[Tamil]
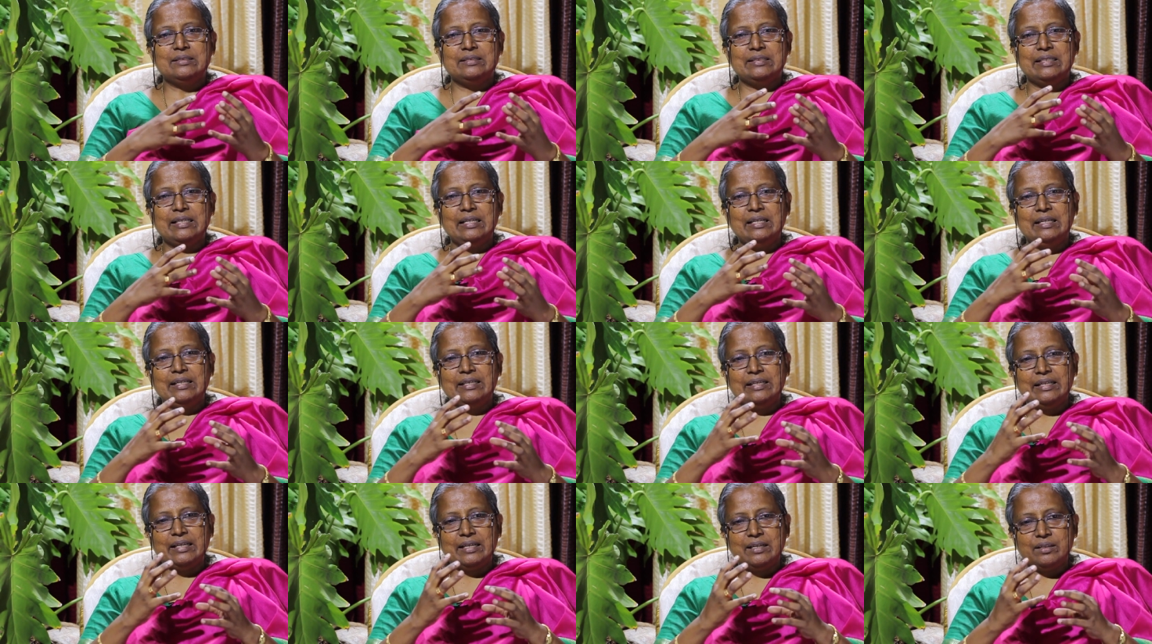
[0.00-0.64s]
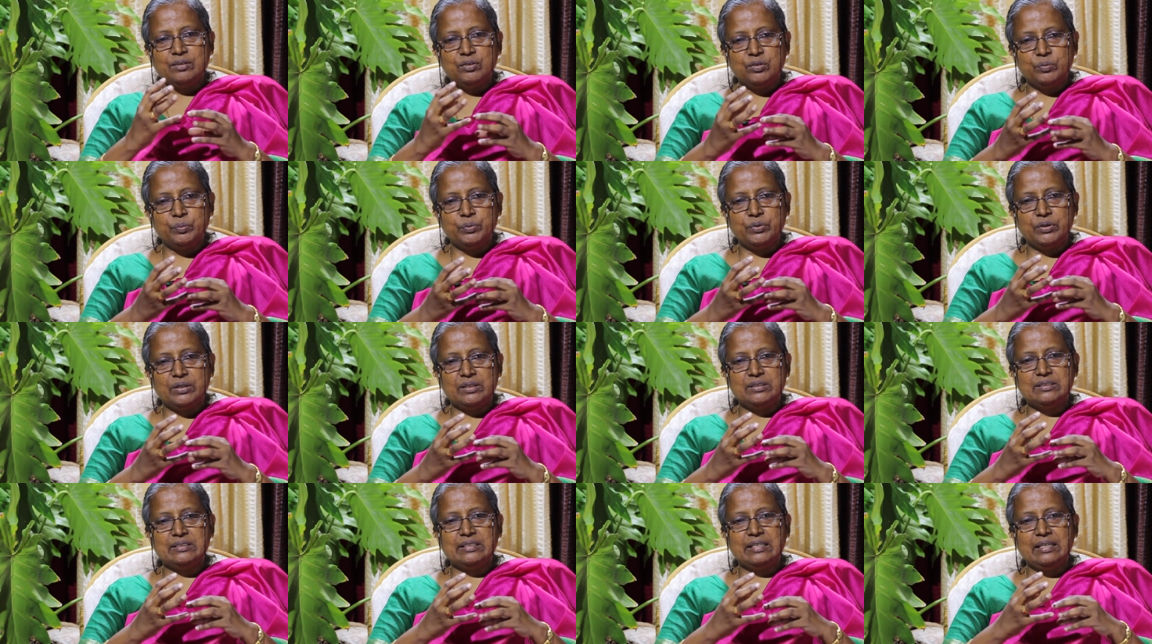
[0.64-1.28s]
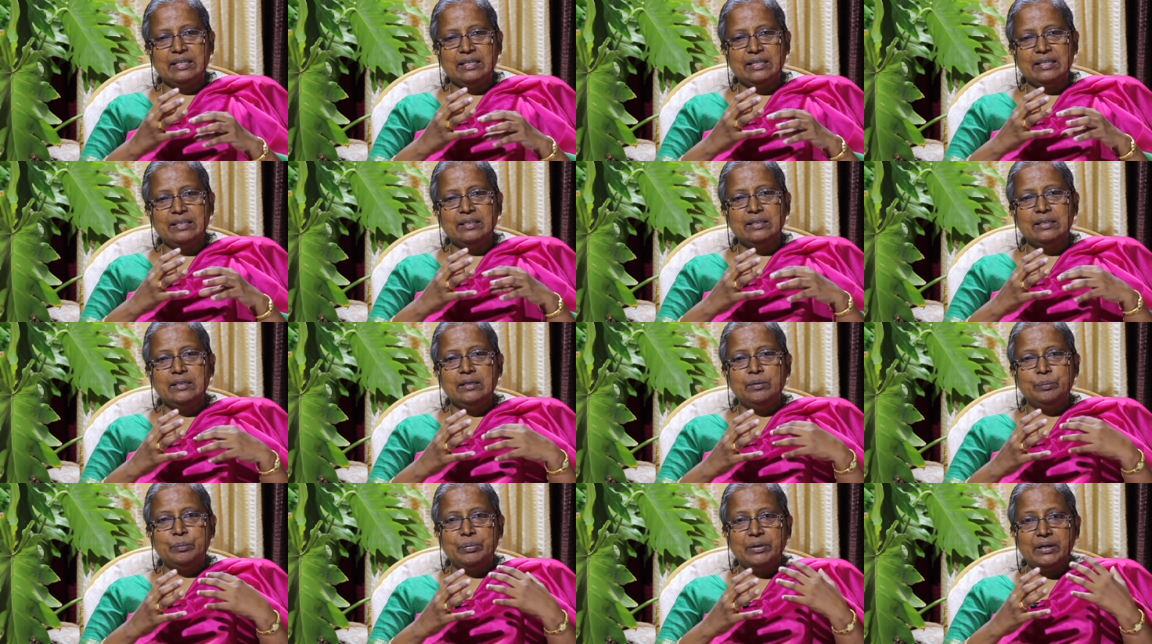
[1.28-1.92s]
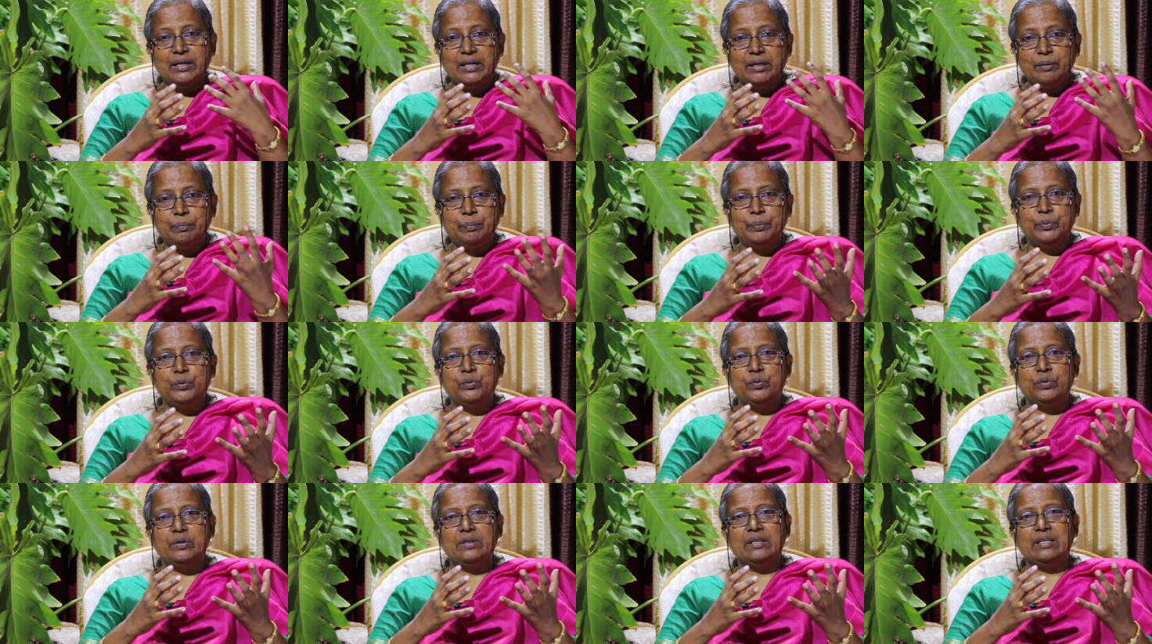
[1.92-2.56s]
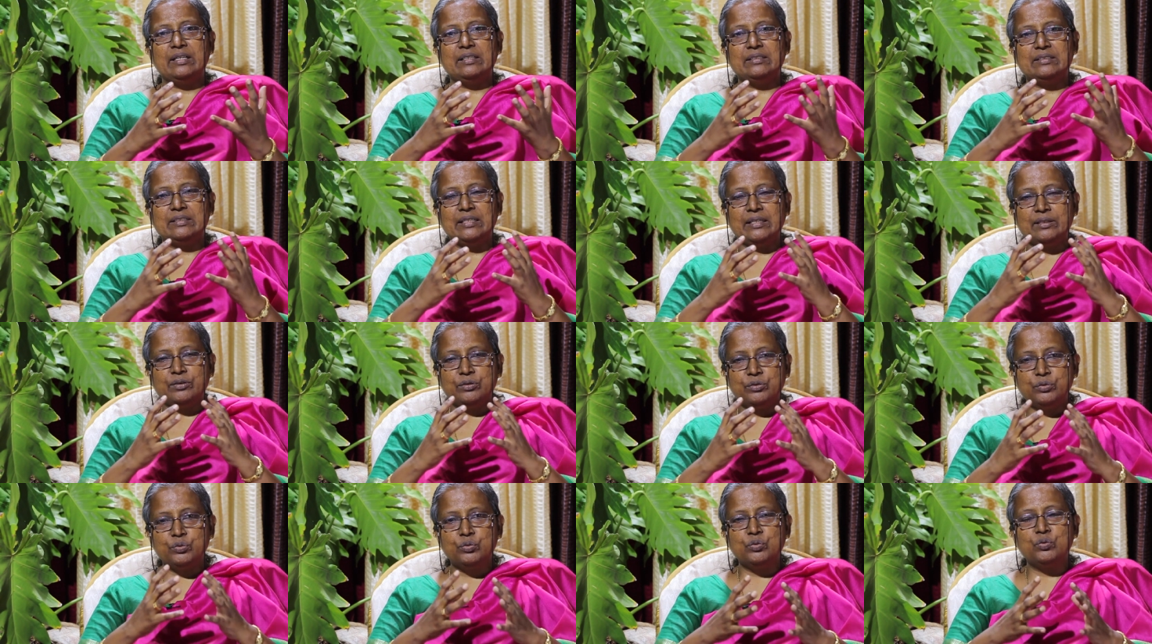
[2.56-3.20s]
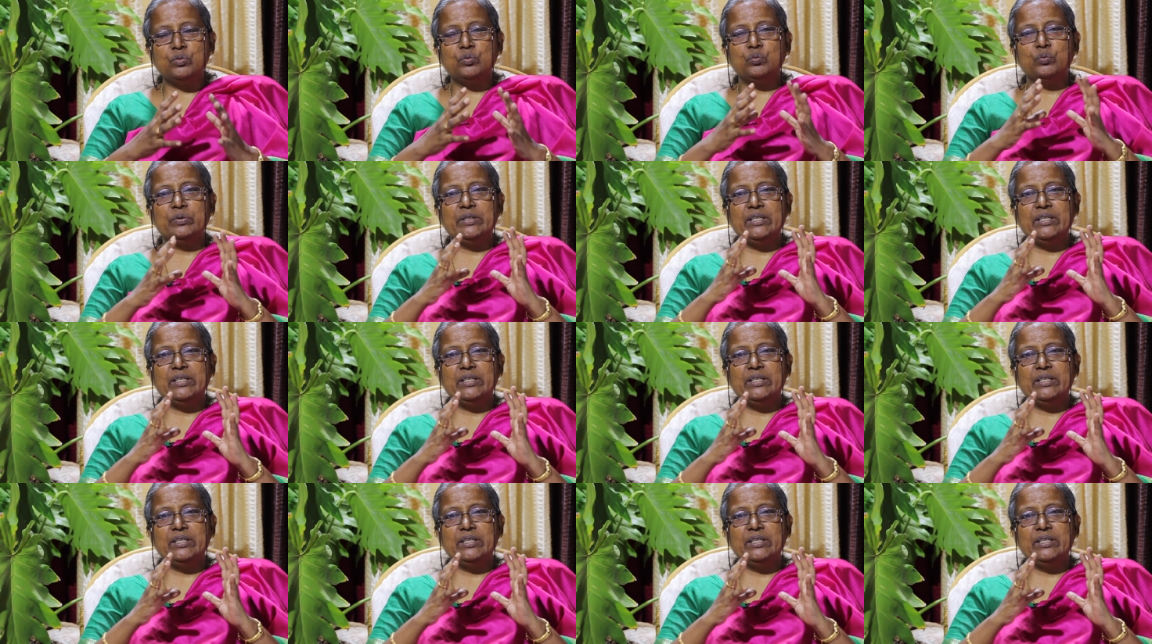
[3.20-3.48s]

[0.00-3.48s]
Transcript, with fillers: செல்லு இறந்து போகிற செல்லை பிழைப்பூட்டுற சத்தும்